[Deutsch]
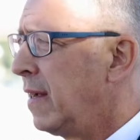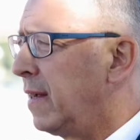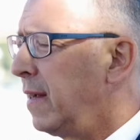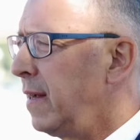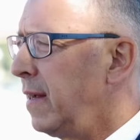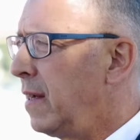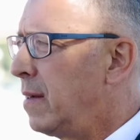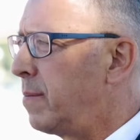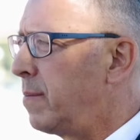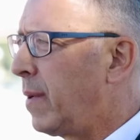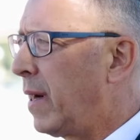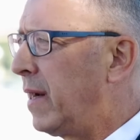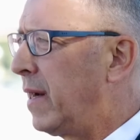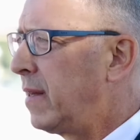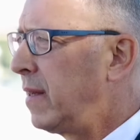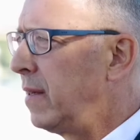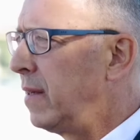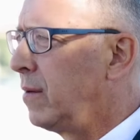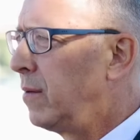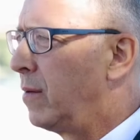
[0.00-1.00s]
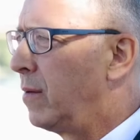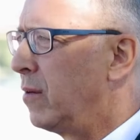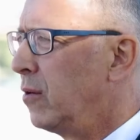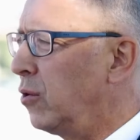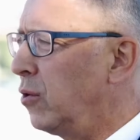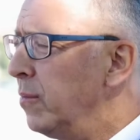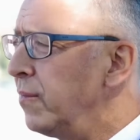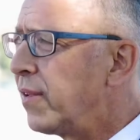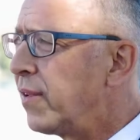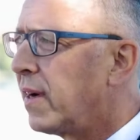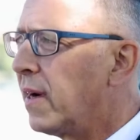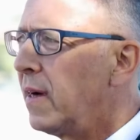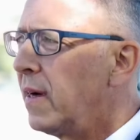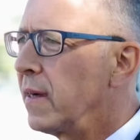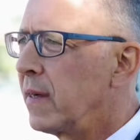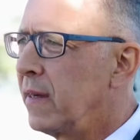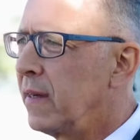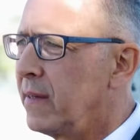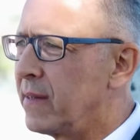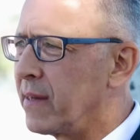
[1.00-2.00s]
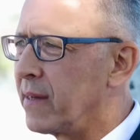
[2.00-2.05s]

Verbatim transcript: äh, bei den Umfragen in